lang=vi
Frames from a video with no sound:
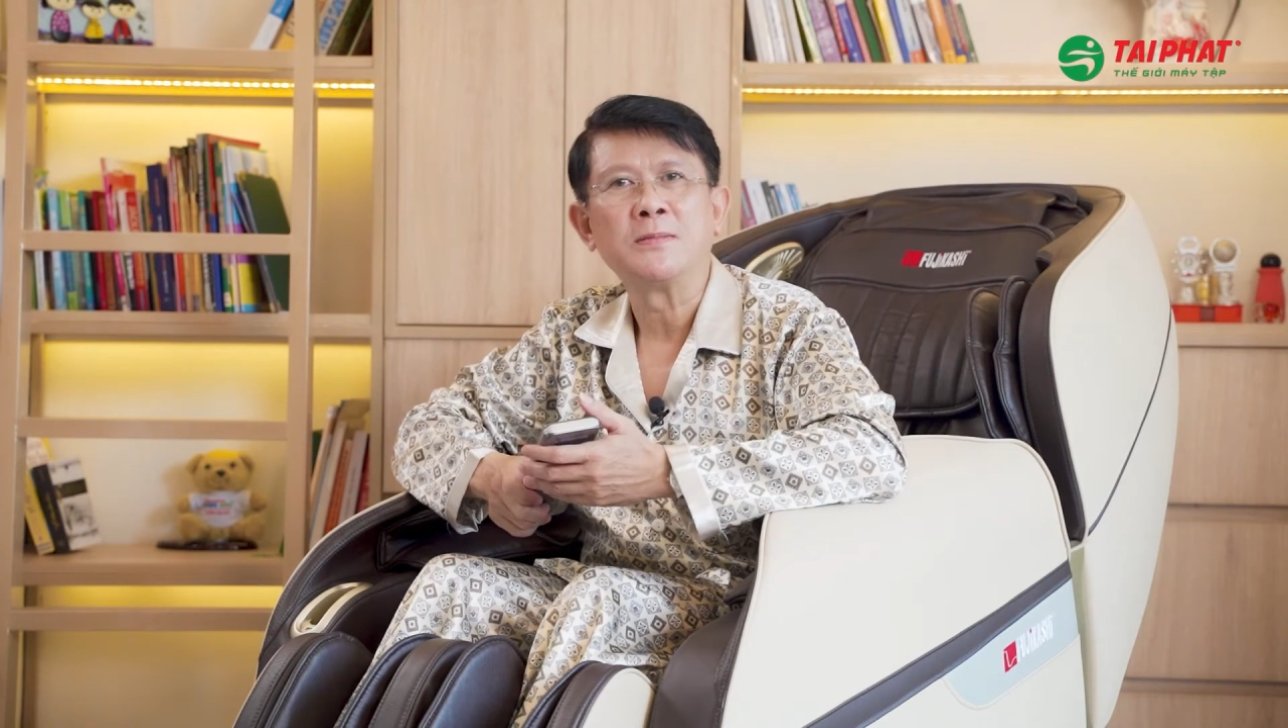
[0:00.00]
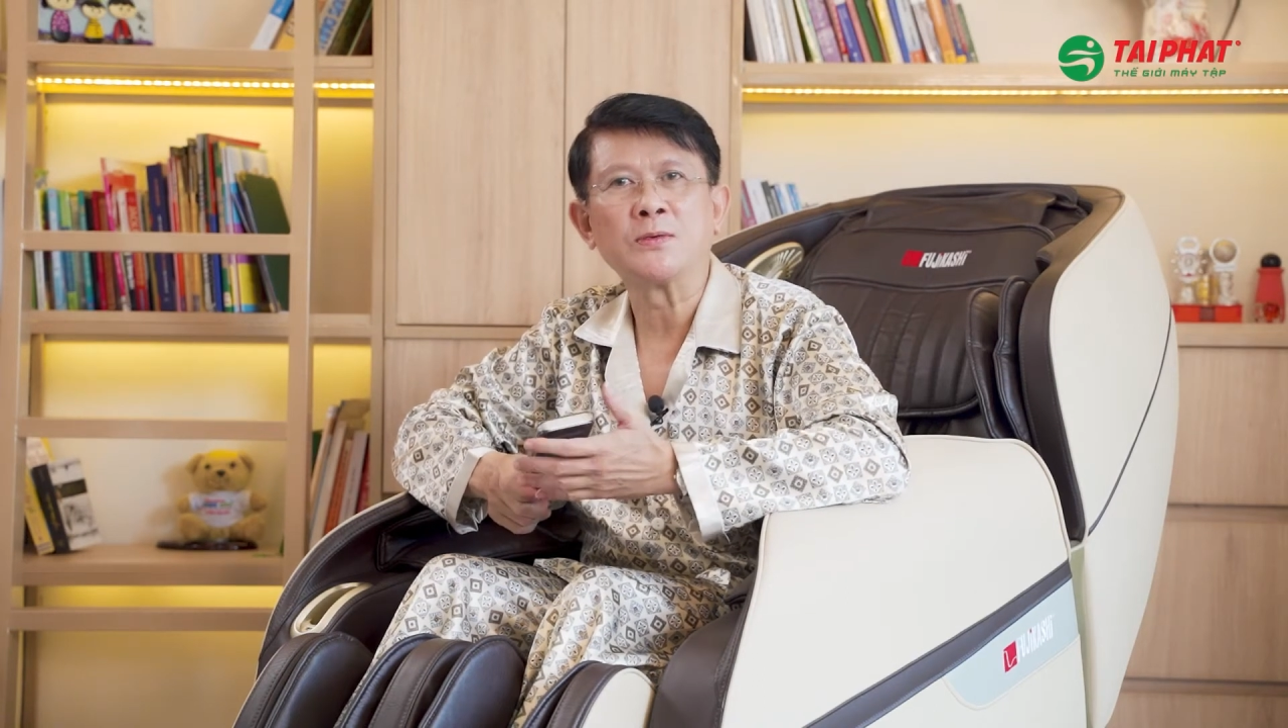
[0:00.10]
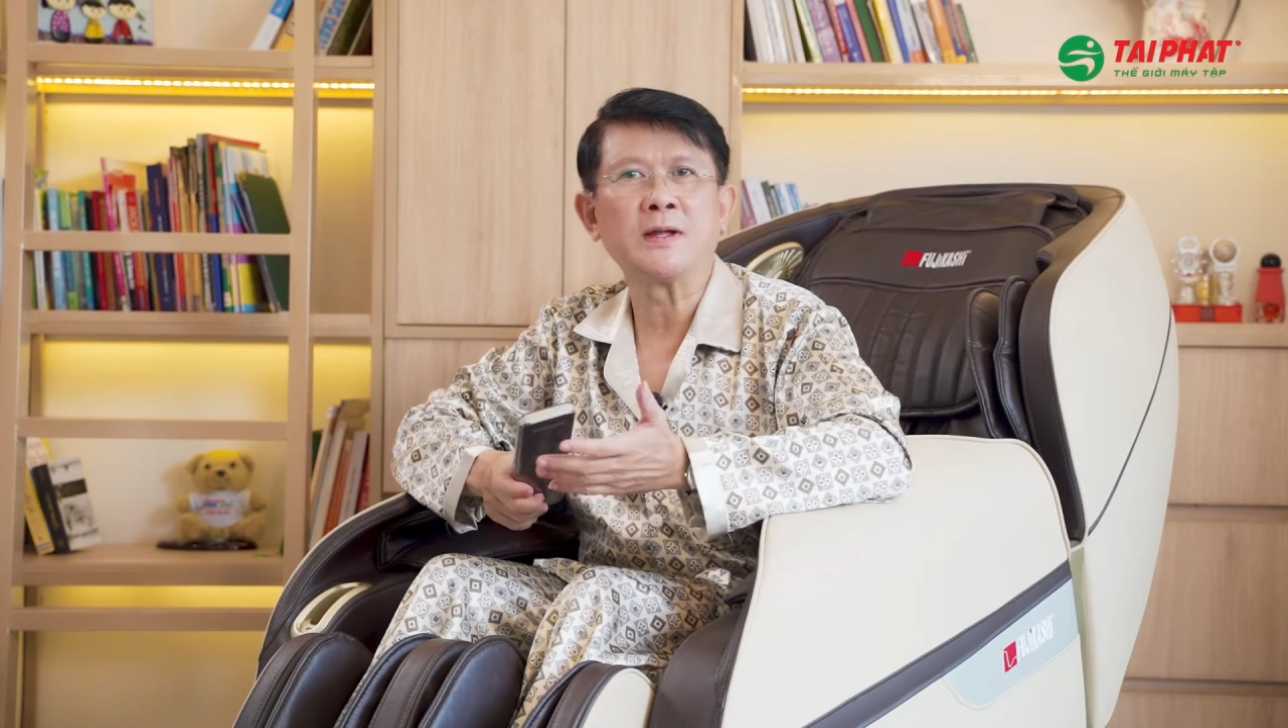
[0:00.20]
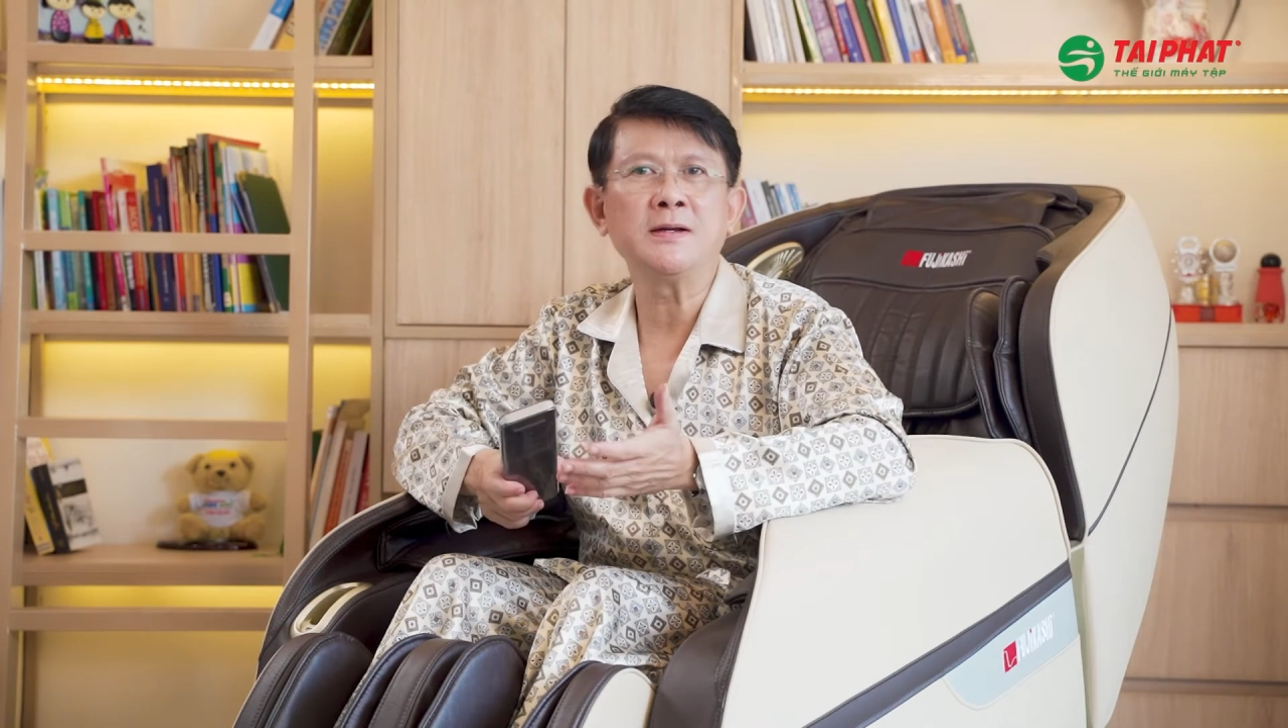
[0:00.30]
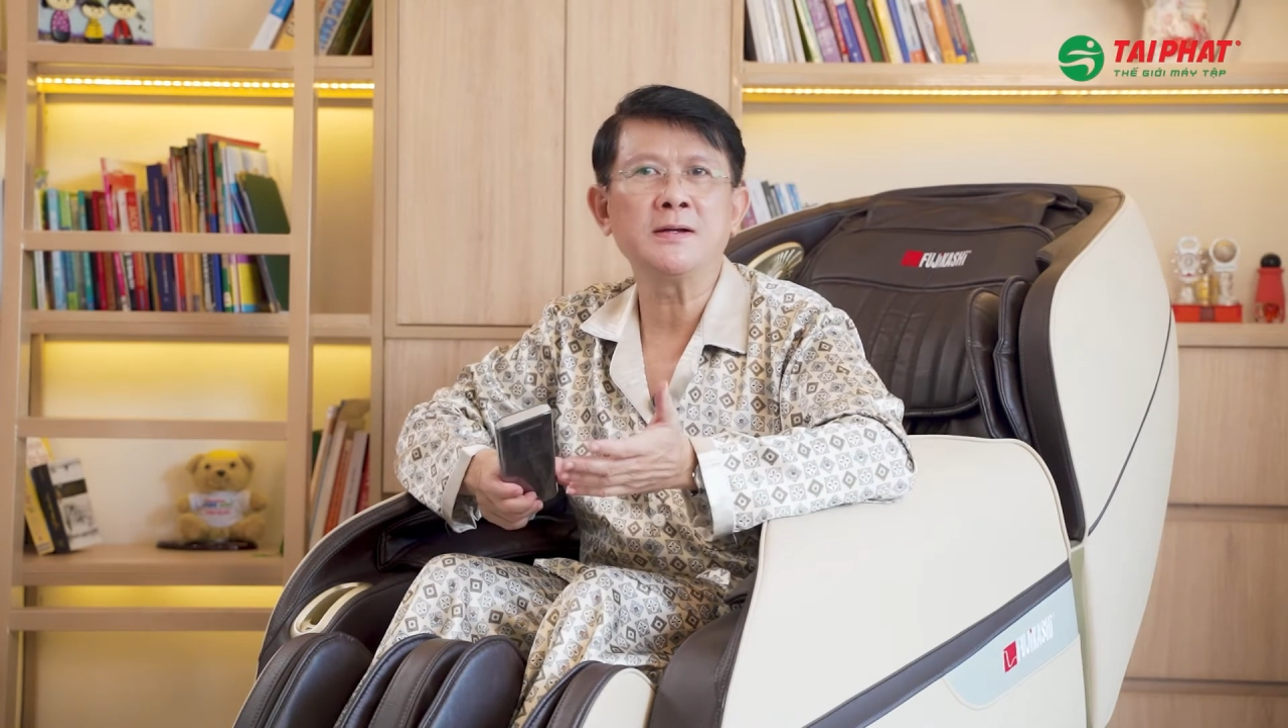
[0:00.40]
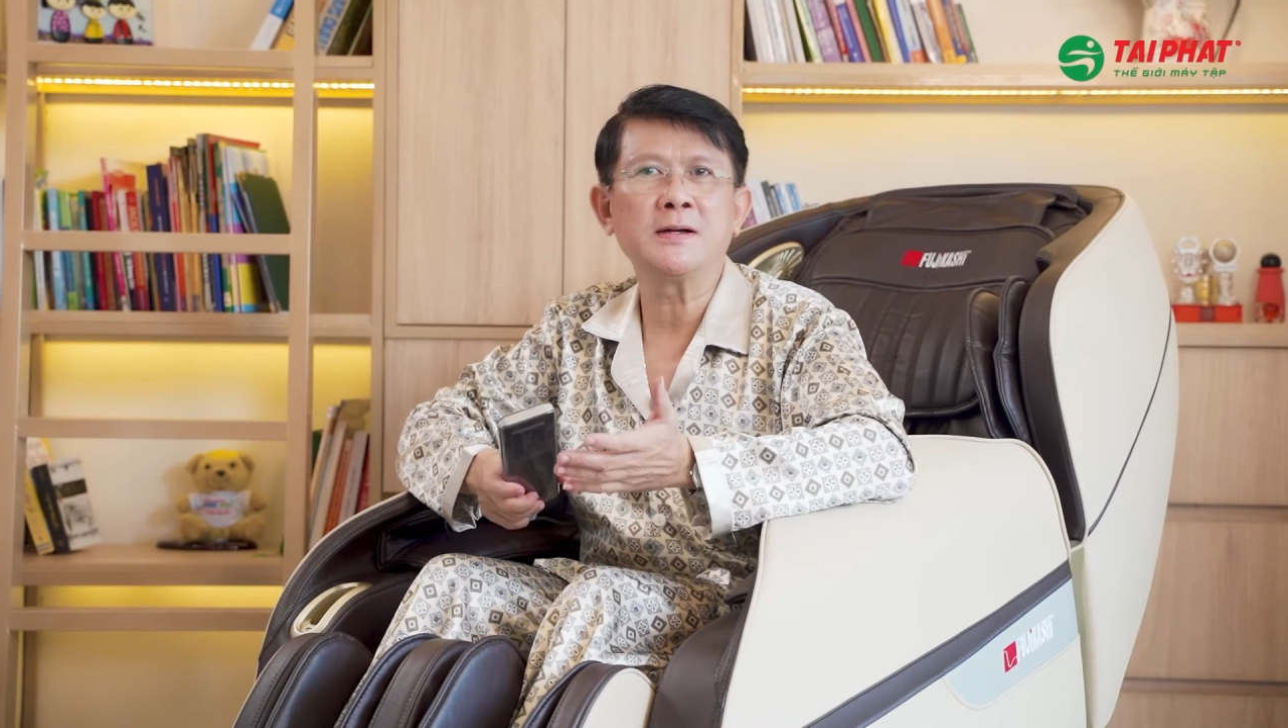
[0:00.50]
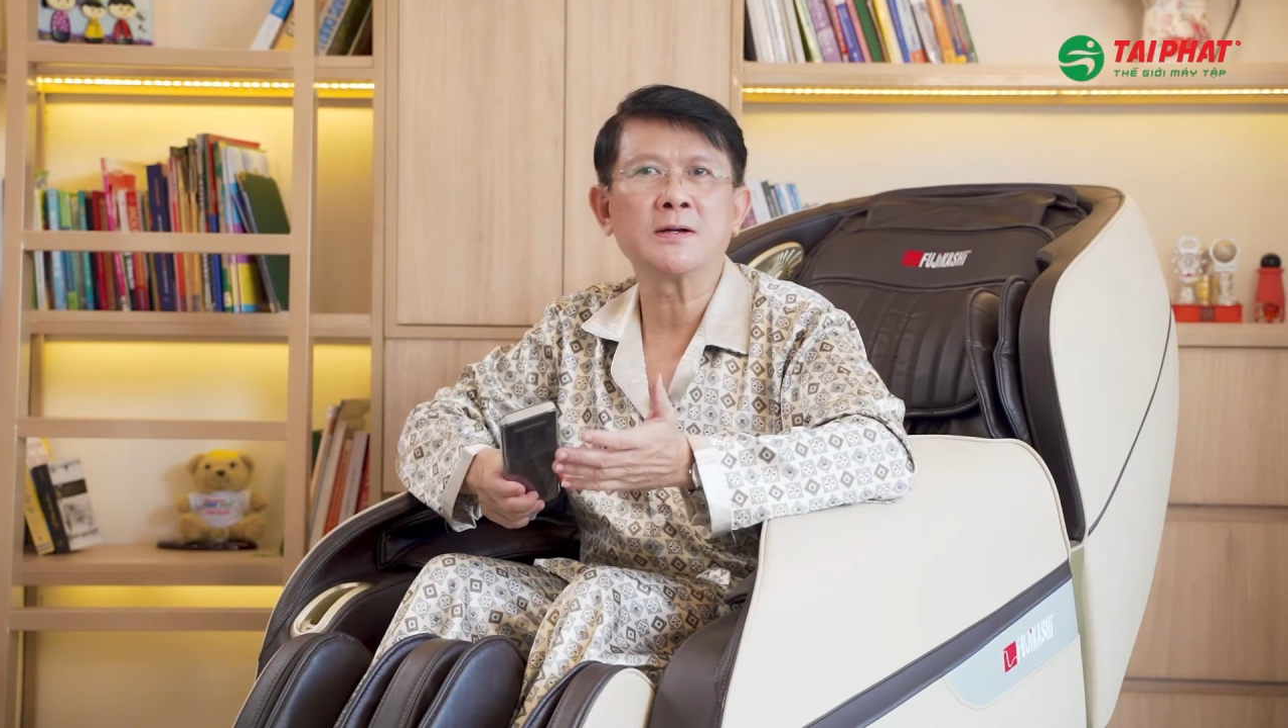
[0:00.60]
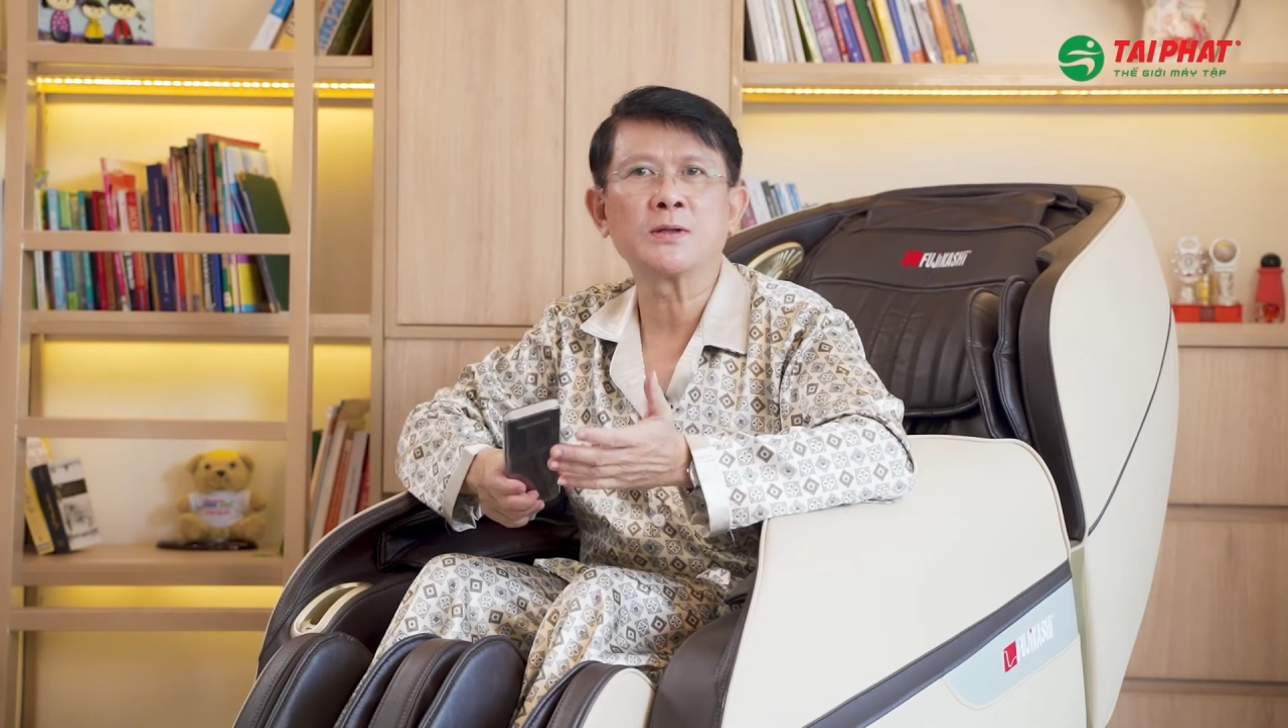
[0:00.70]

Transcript: Bảo Trí ờ,